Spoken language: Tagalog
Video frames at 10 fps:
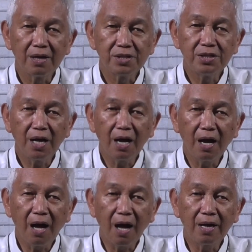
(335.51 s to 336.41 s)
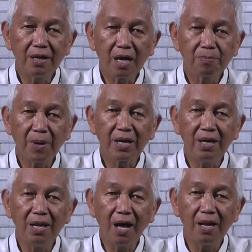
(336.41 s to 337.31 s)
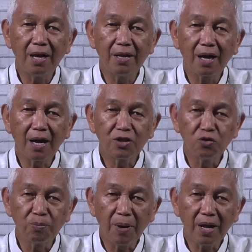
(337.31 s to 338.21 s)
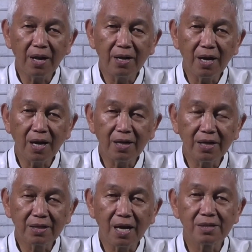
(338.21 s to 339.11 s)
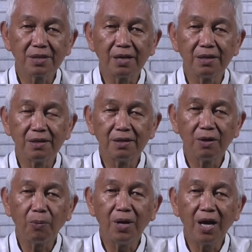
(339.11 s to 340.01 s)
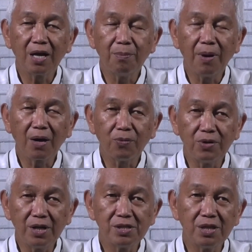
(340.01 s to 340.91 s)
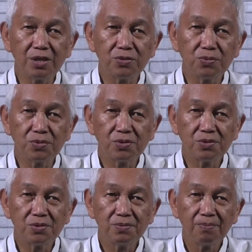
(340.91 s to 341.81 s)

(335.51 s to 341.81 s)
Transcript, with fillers: Siya ang nagpakilala ng katuparan ng kaligtasan na walang iba kundi si Jesus.